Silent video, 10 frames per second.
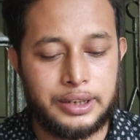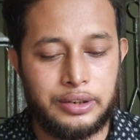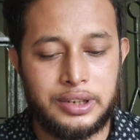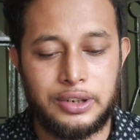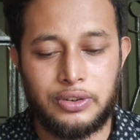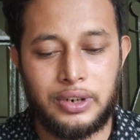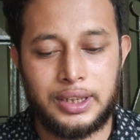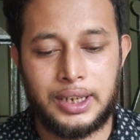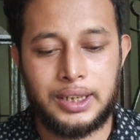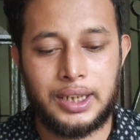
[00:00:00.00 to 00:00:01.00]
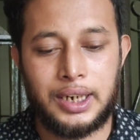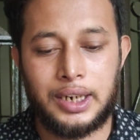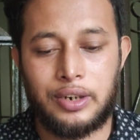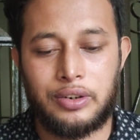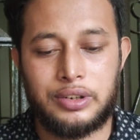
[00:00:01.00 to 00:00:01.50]
আজকে হচ্ছে জুনের তিন
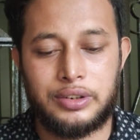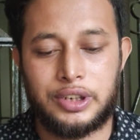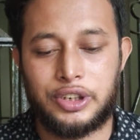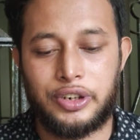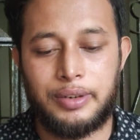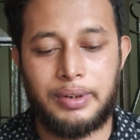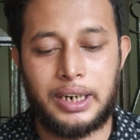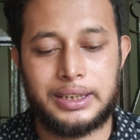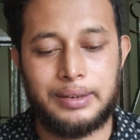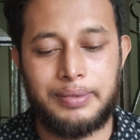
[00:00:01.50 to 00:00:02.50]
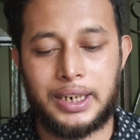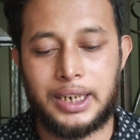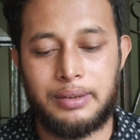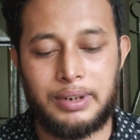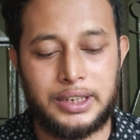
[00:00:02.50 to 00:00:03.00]
তারিখ রোজ হচ্ছে শনিবার আজকে
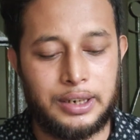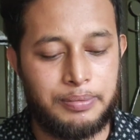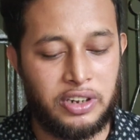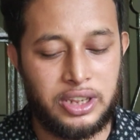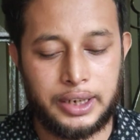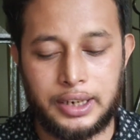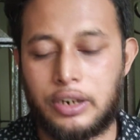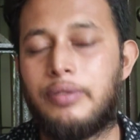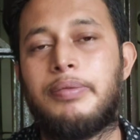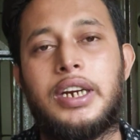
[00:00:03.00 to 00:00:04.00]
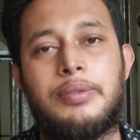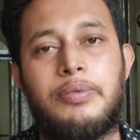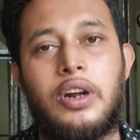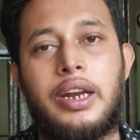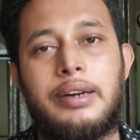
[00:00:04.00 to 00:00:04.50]
পাইকারি বাজারের প্রত্যেকটা কোম্পানির
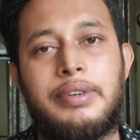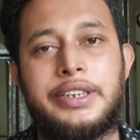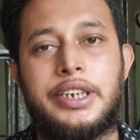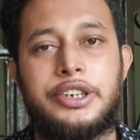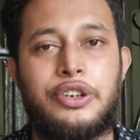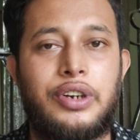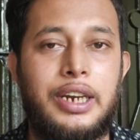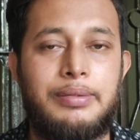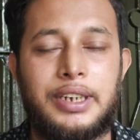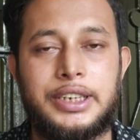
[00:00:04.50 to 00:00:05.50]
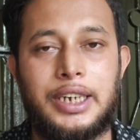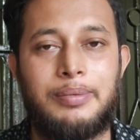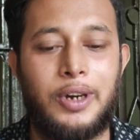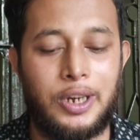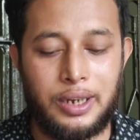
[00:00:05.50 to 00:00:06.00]
ব্রয়লার বাচ্চা সোনালি বাচ্চা
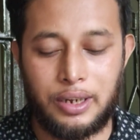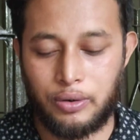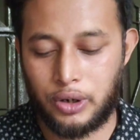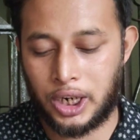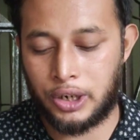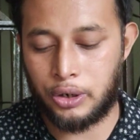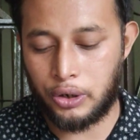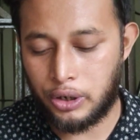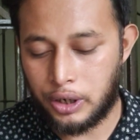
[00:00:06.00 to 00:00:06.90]
অন্যান্য